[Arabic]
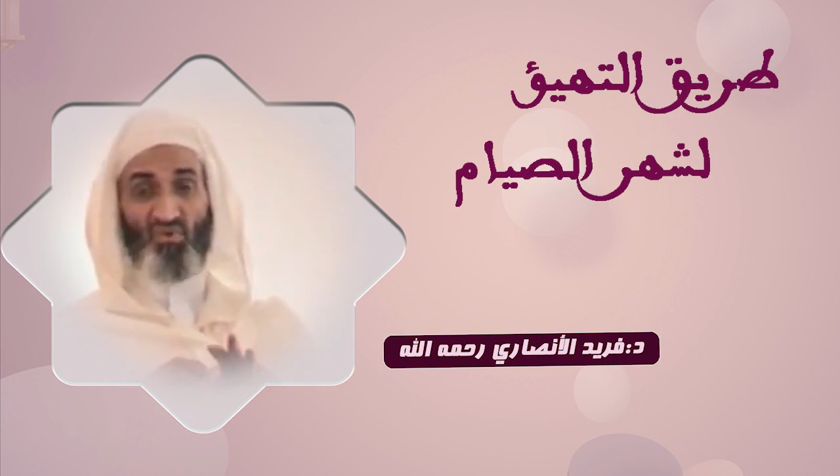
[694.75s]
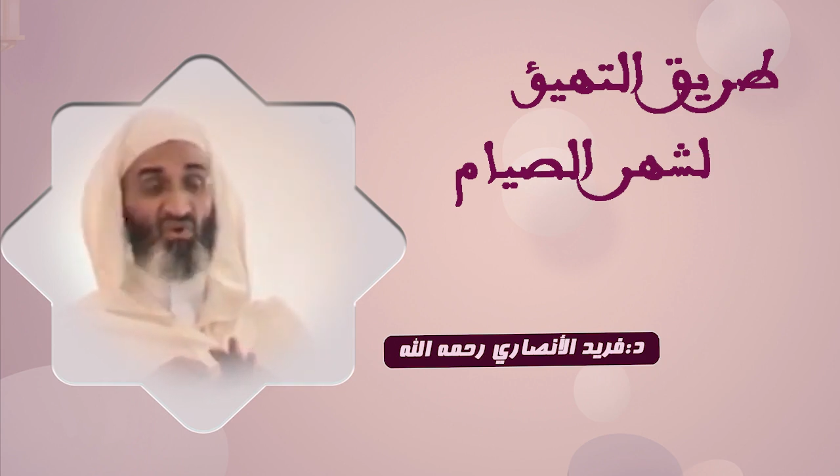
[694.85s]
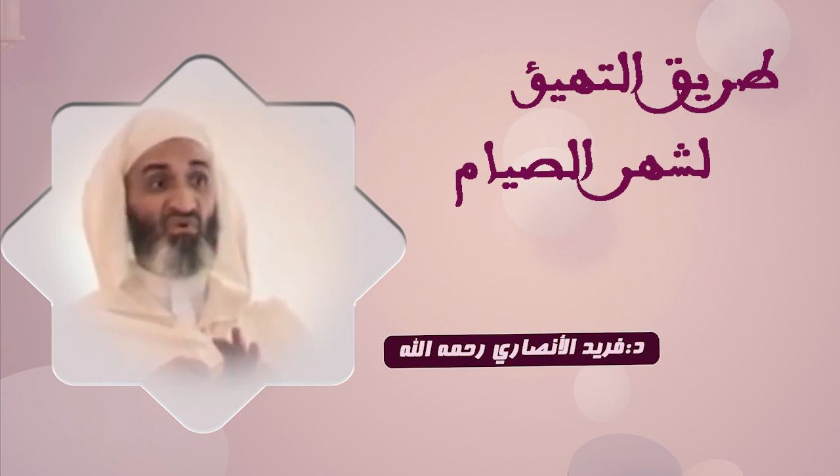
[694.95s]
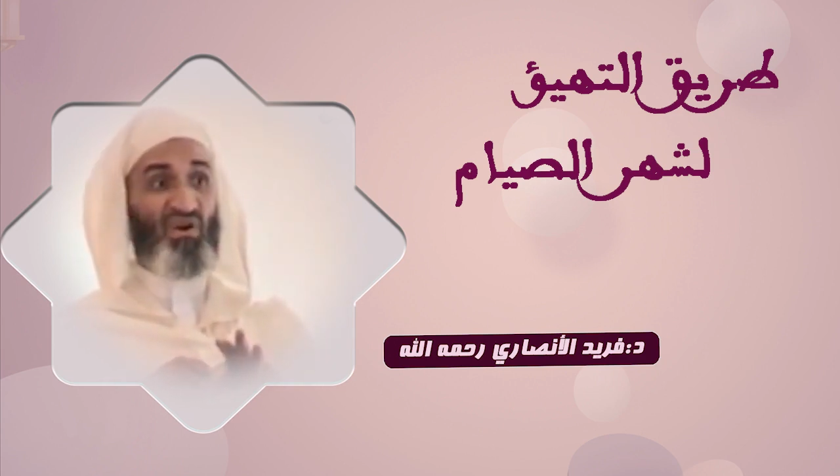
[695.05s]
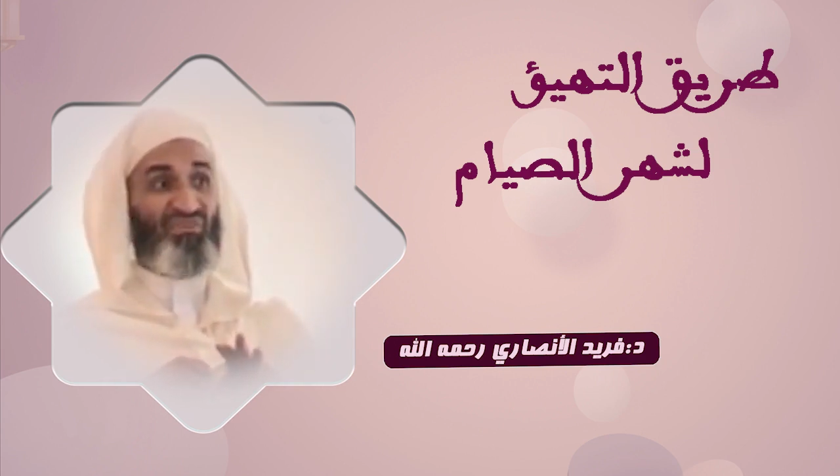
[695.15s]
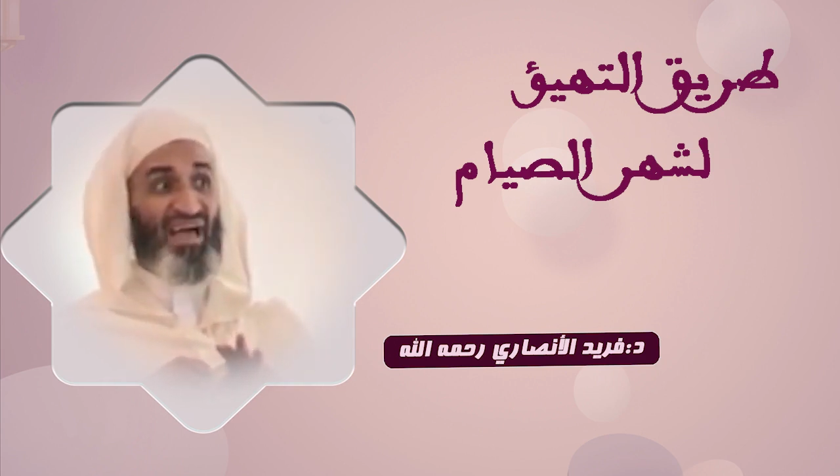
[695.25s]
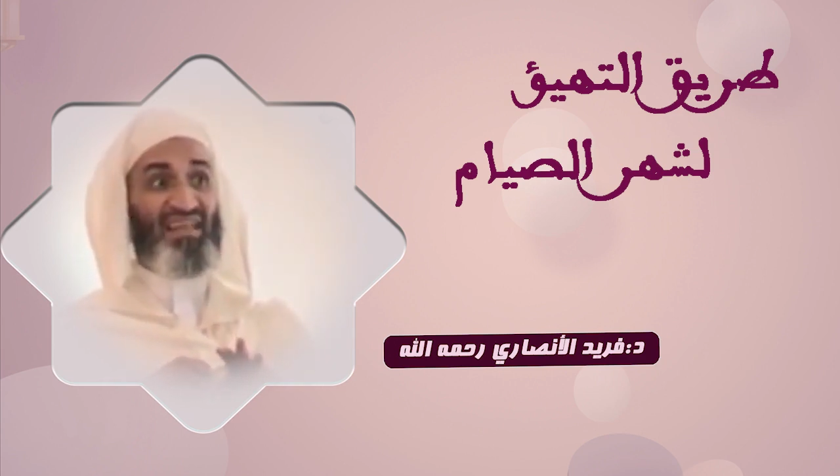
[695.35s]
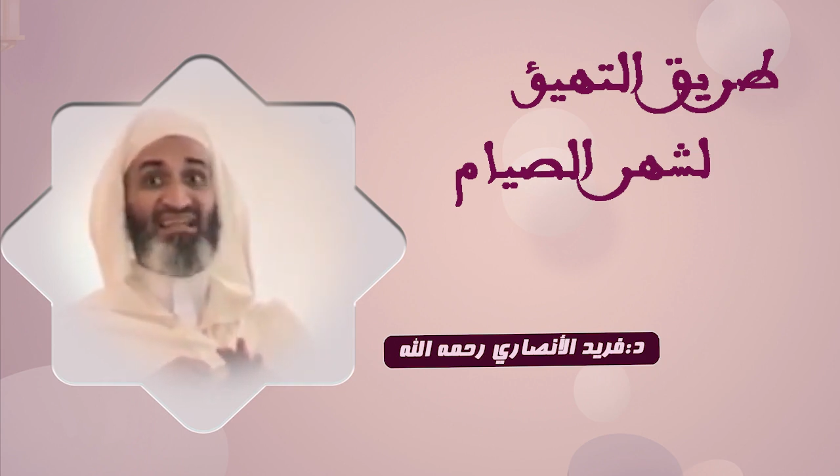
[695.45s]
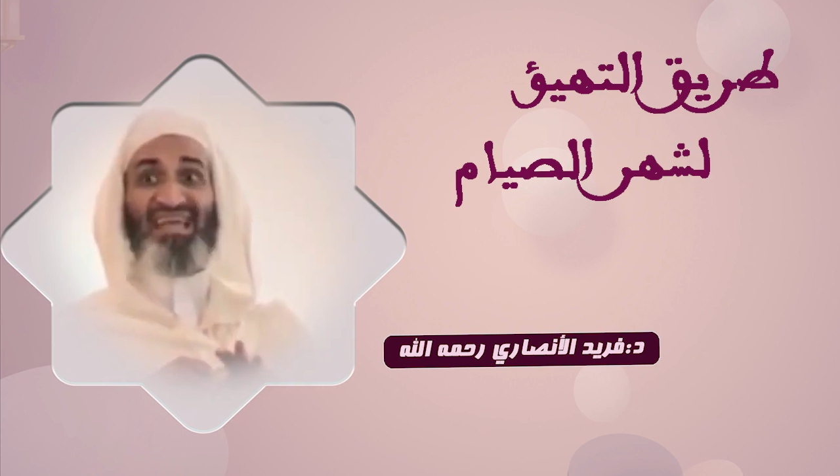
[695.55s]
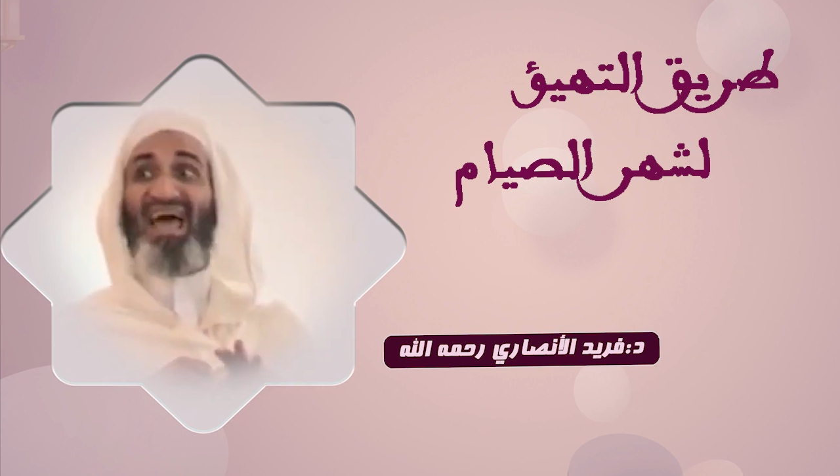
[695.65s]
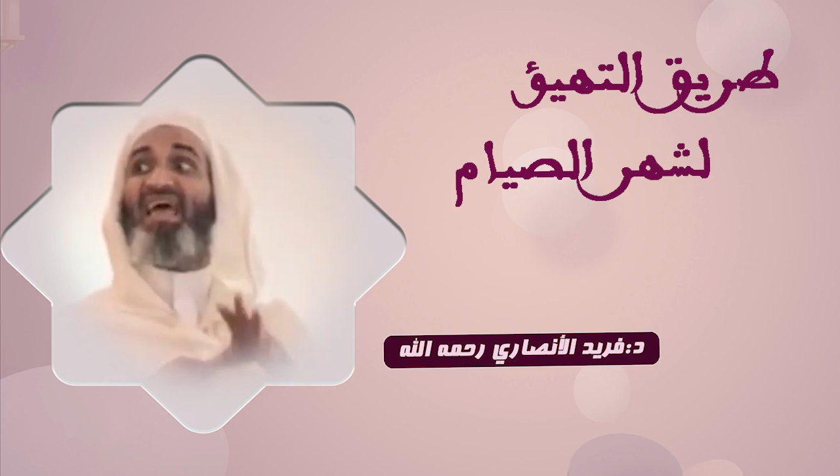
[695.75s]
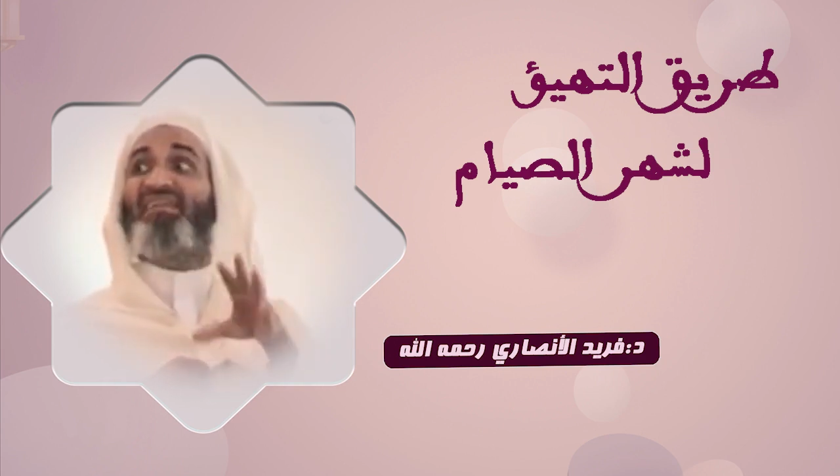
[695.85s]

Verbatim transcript: وهو في حالة